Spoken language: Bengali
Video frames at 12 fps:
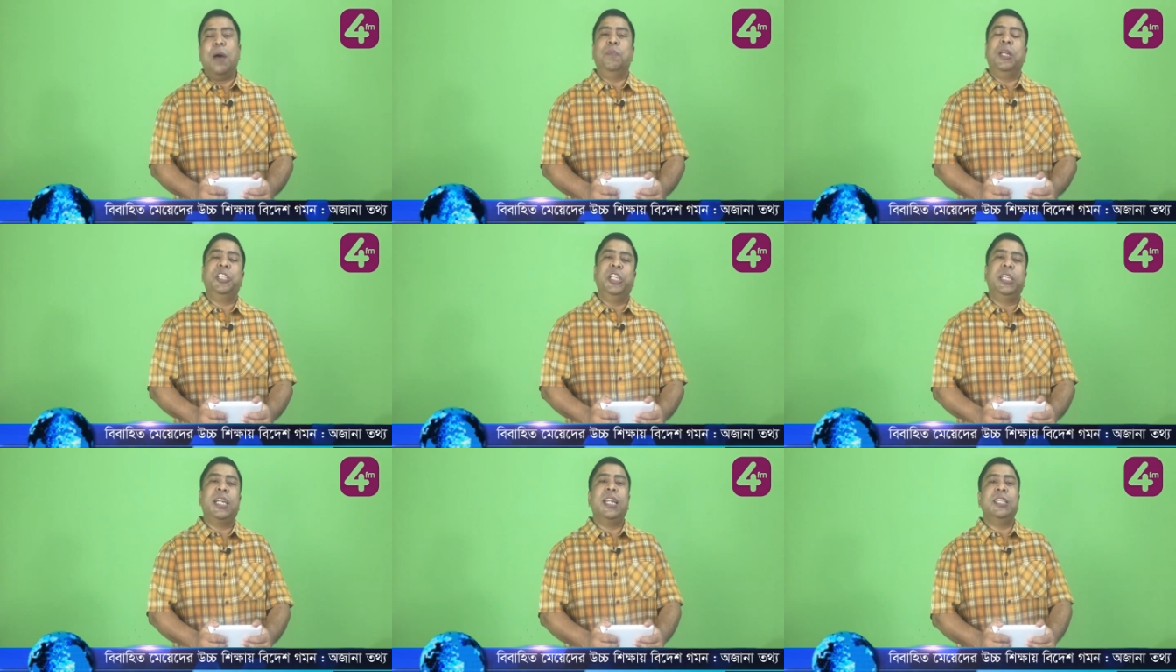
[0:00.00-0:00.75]
আপনার
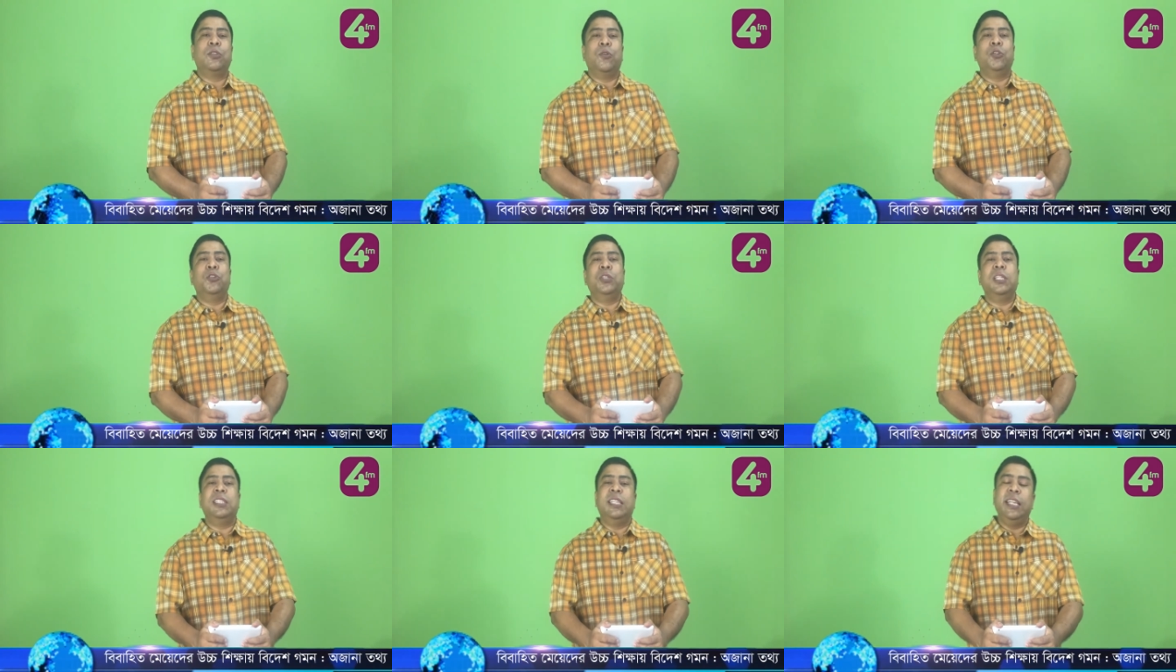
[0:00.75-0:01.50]
শিক্ষার স্কোর
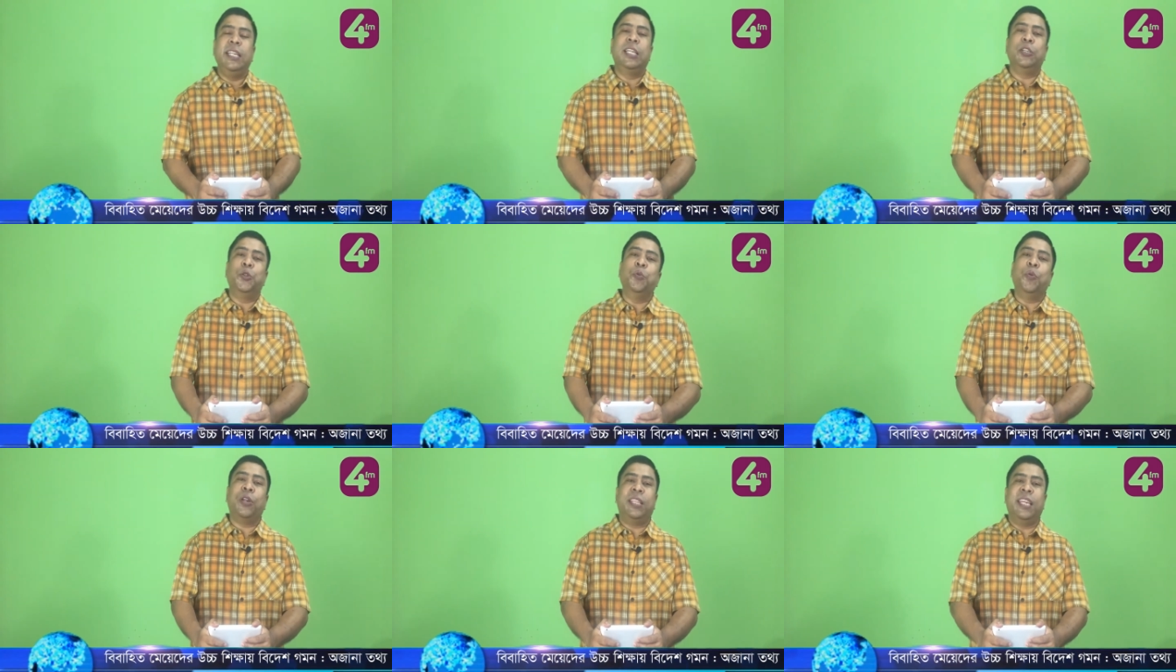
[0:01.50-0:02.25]
যদি থ্রির কিছু
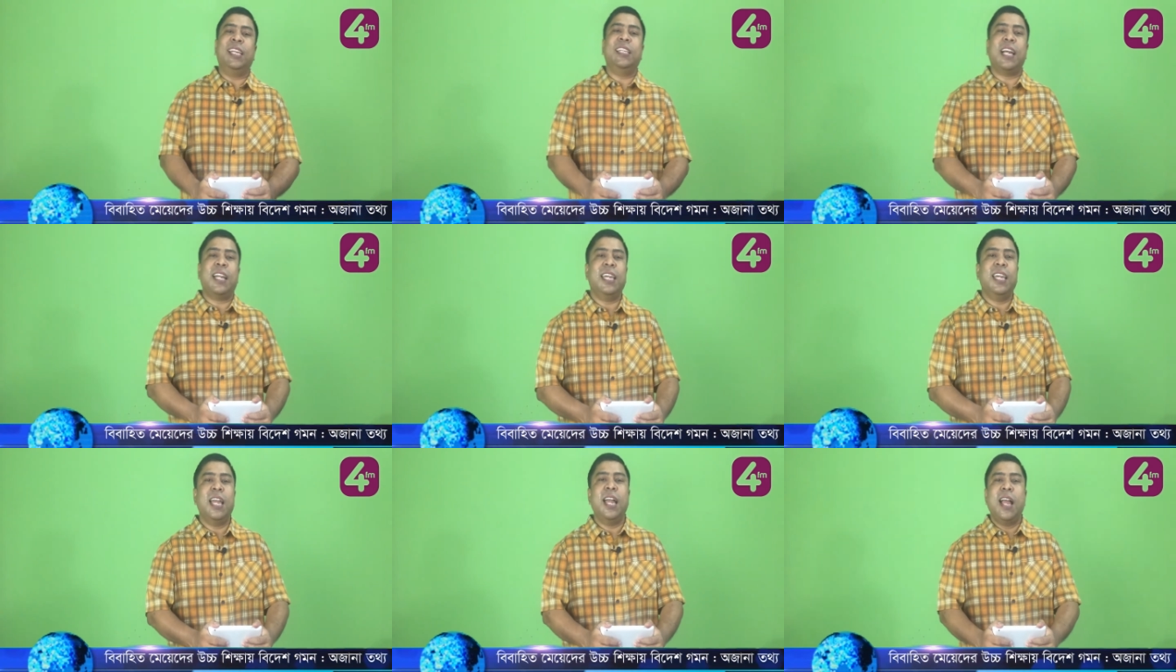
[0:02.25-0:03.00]
উপরে থেকে
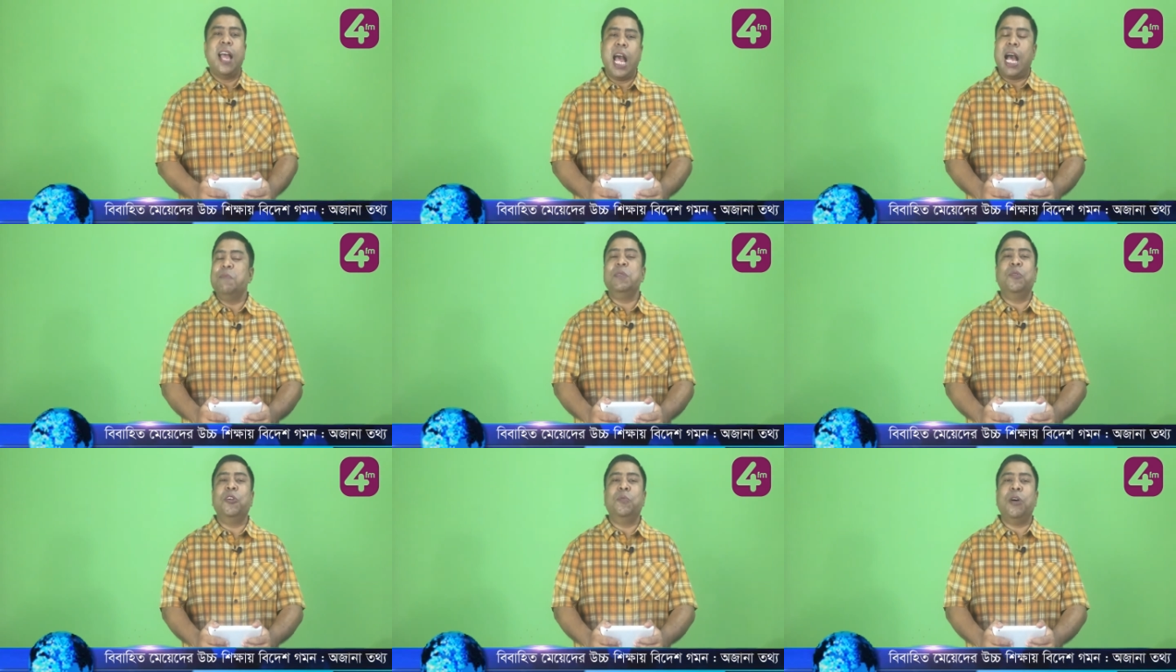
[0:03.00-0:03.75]
থাকে আমি
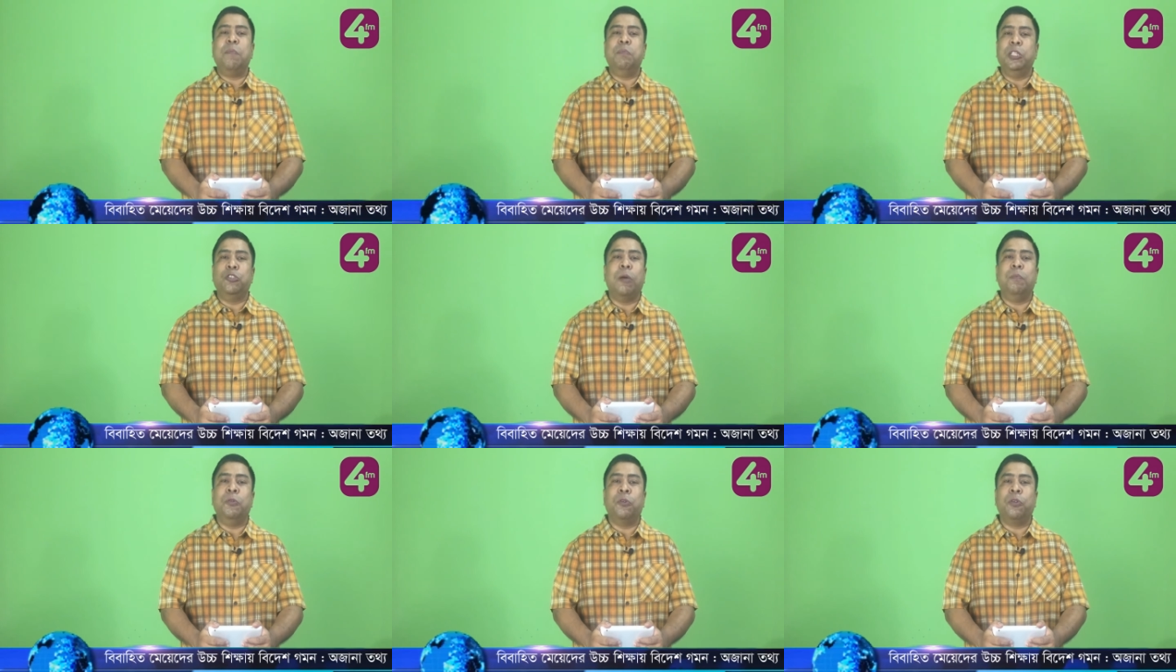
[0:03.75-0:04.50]
বলবো আপনি
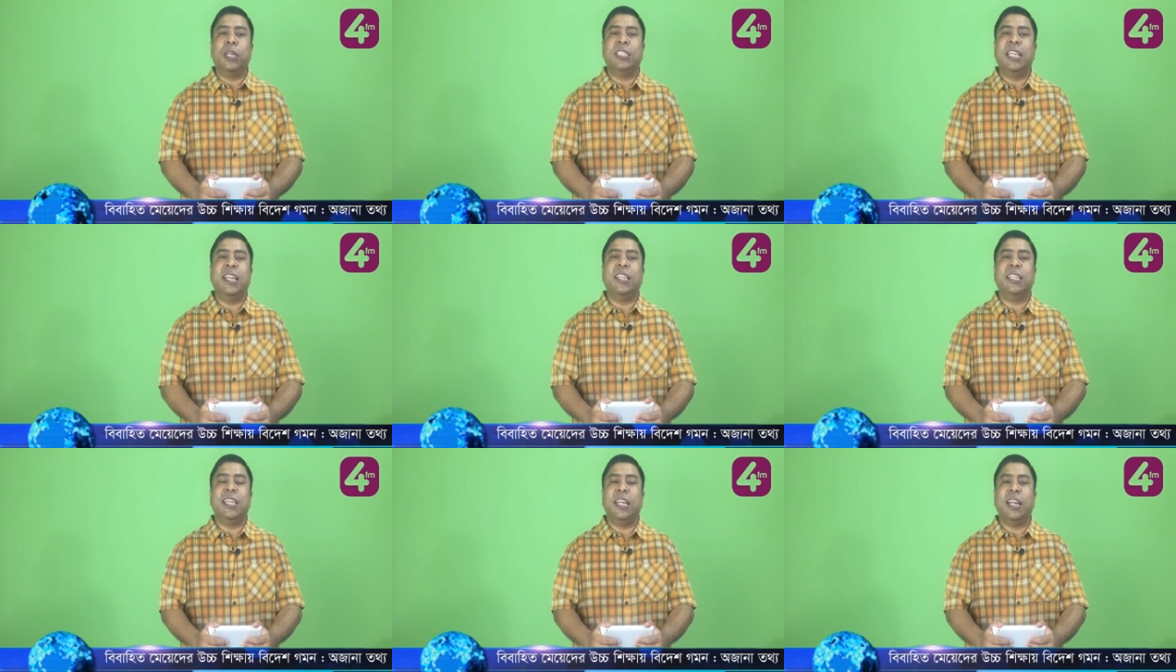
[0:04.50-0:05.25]
স্বপ্নকে ছেড়ে
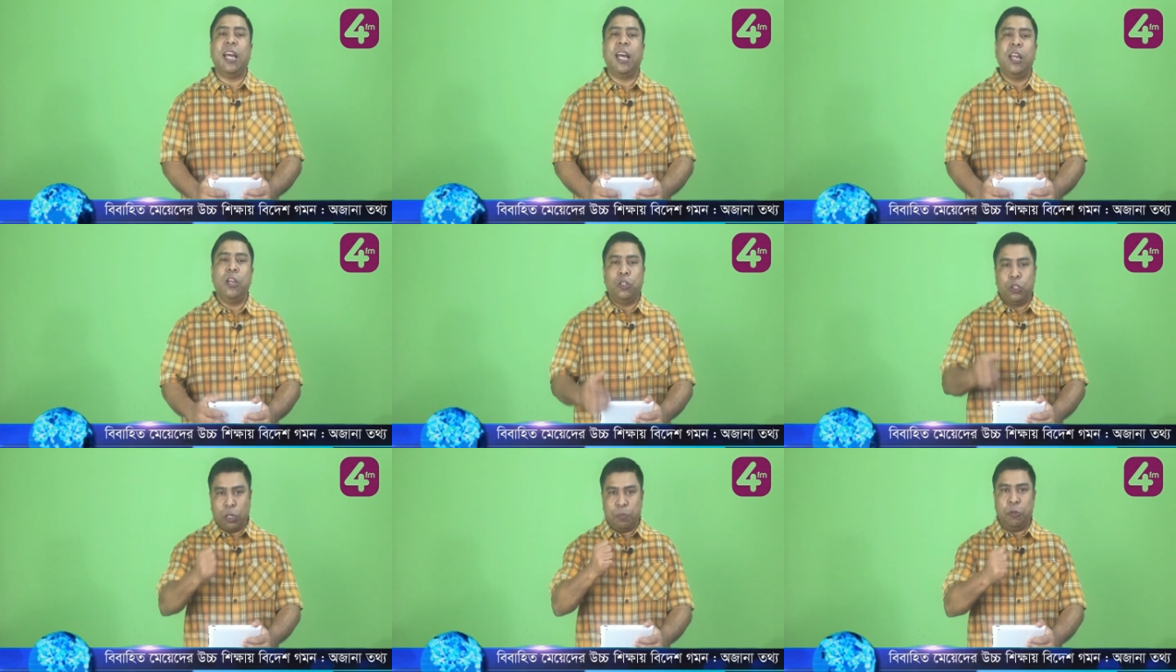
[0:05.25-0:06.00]
দিয়েন না
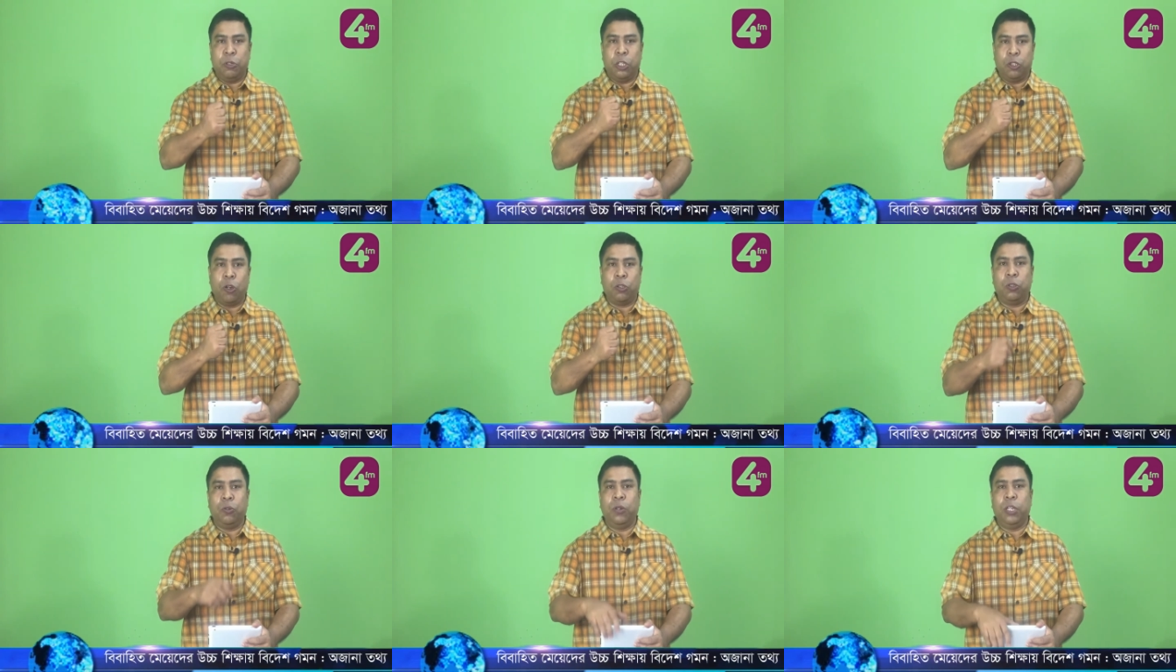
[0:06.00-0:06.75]
স্বপ্নকে
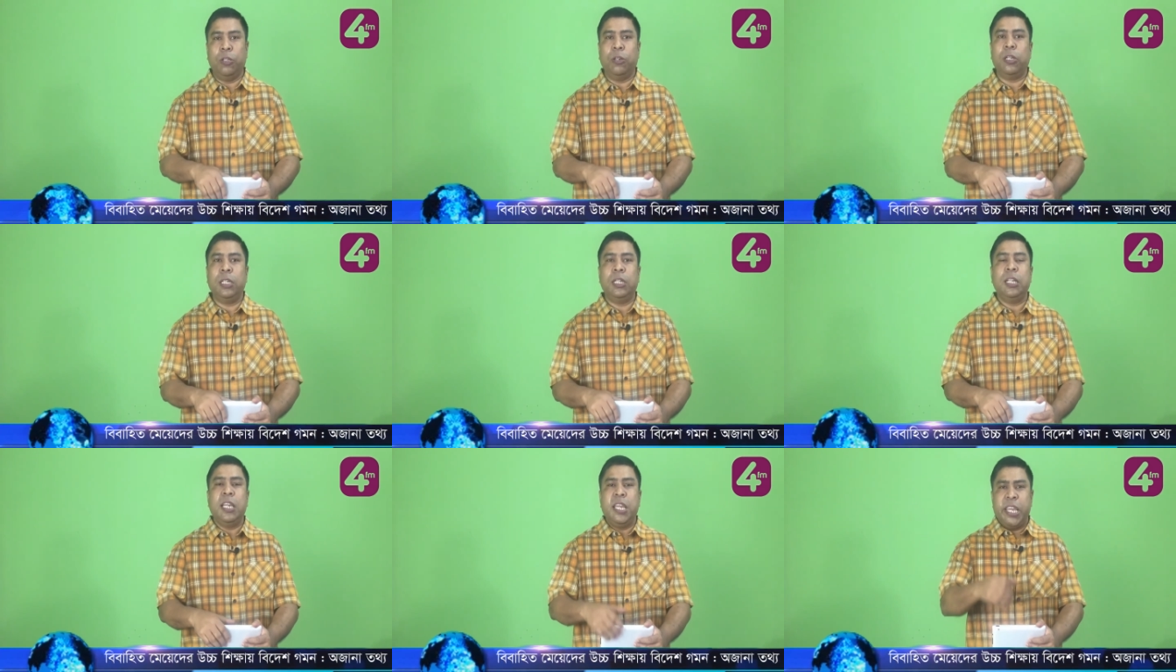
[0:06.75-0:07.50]
শক্ত করে ধরেন
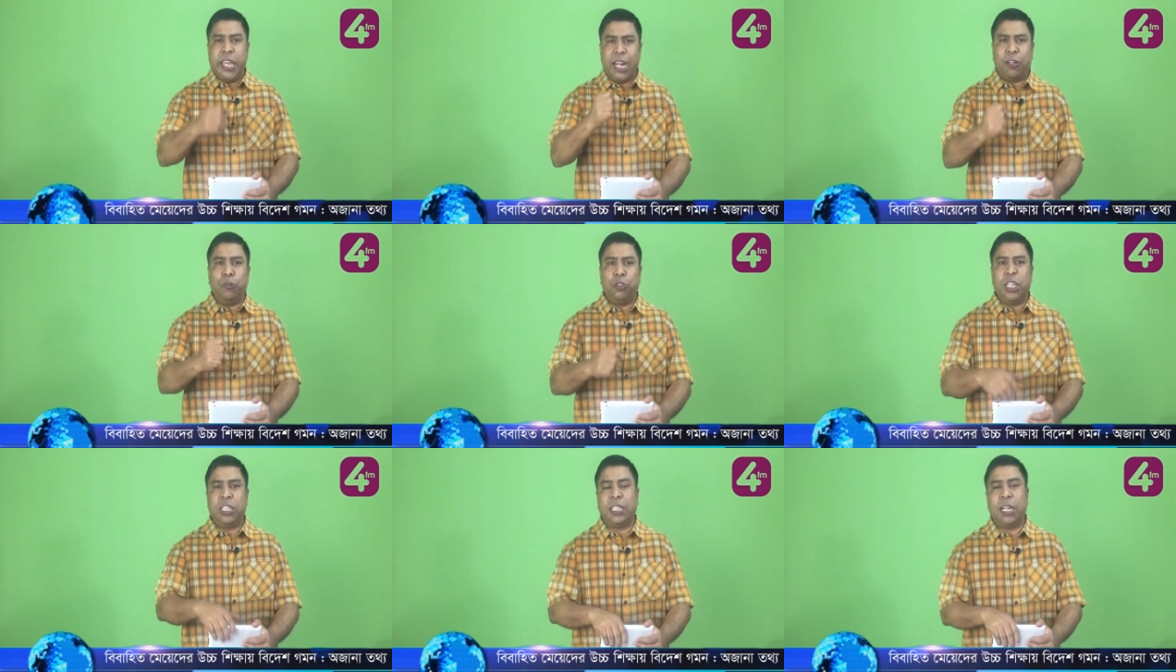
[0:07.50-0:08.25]
একটু
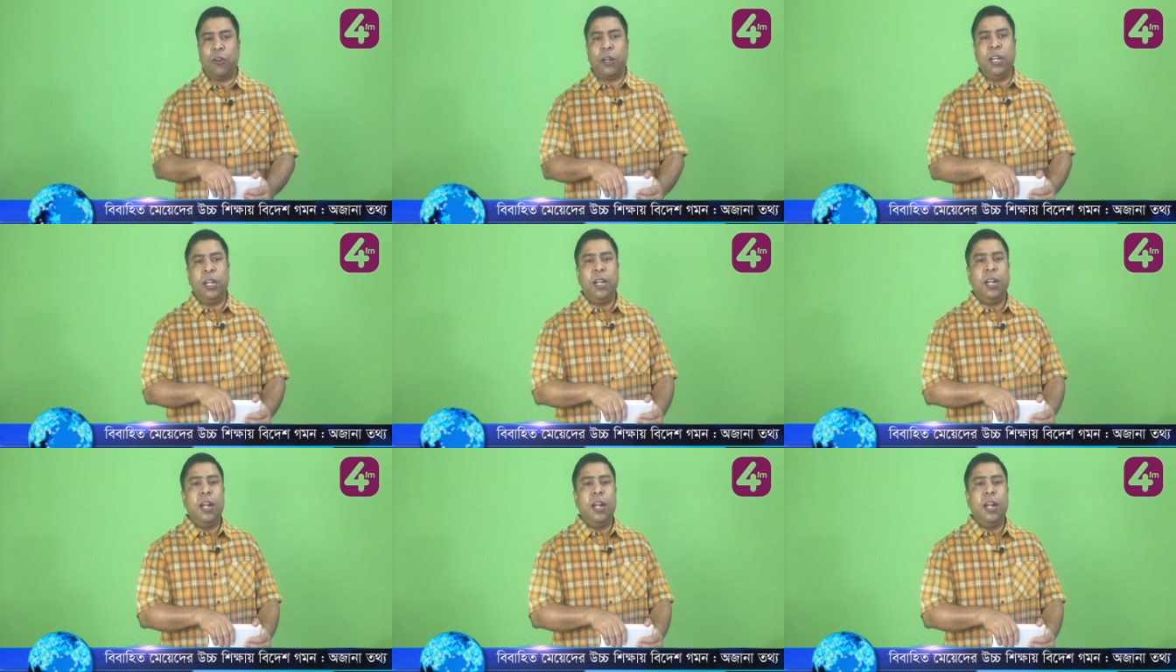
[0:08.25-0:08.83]
চেষ্টা করেন